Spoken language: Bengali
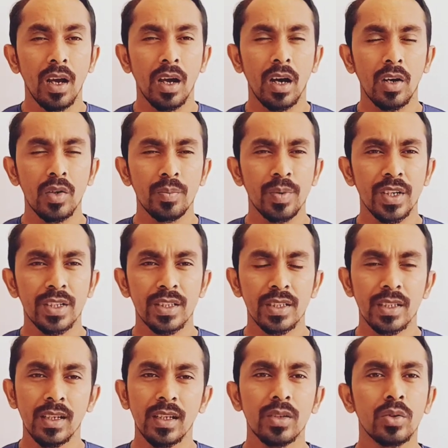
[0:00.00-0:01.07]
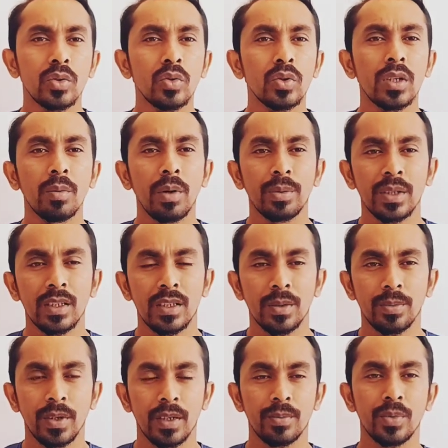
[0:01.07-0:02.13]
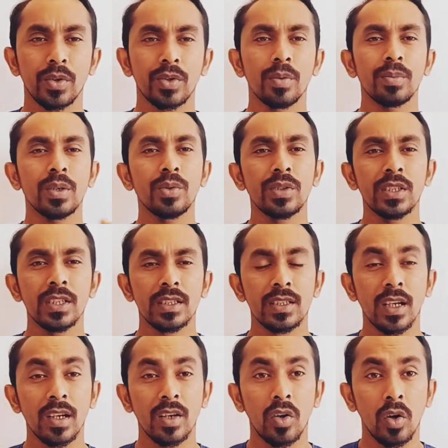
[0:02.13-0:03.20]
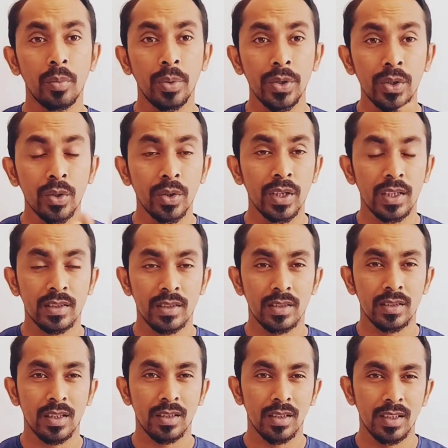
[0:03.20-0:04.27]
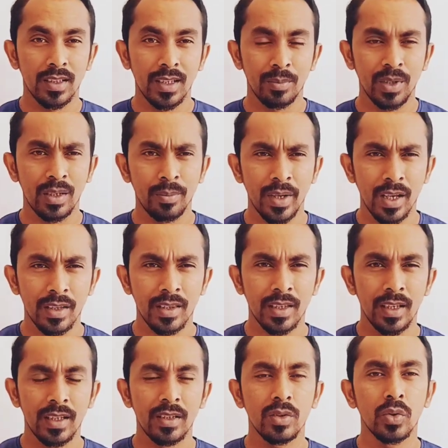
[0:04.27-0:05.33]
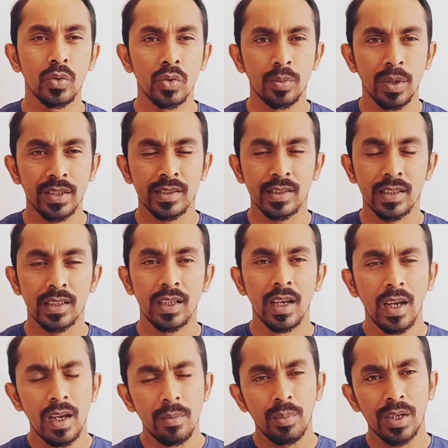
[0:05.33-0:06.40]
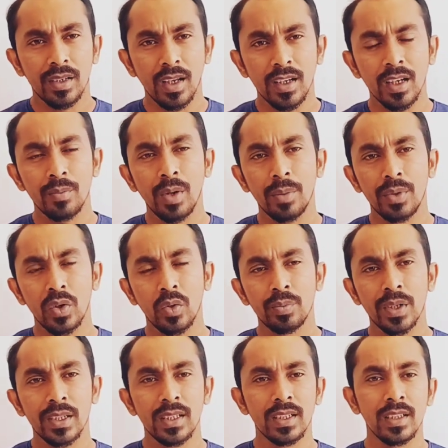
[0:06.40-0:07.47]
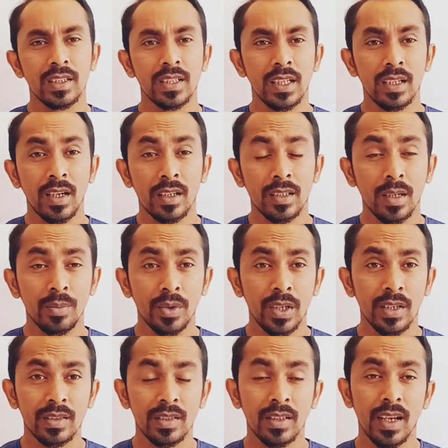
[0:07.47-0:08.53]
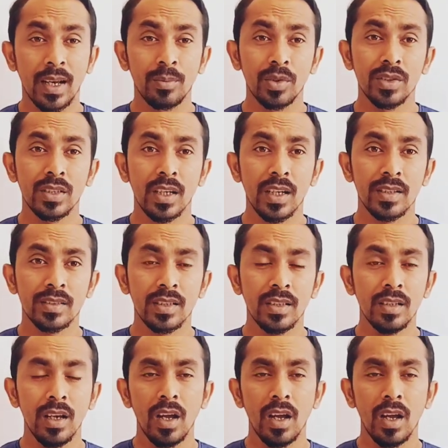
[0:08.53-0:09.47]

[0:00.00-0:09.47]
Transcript: আউটপাস দিলে দুটাভাবে দিতে পারে প্রথমটা হচ্ছে যারা অবৈধ হয়ে আছেন যাদের ইগামার মেয়াদ নেই হুরুব আছে বা নানানভাবে ওমরাতে গিয়ে সেখানে আটকা পড়ে আছেন এমন যারা আছেন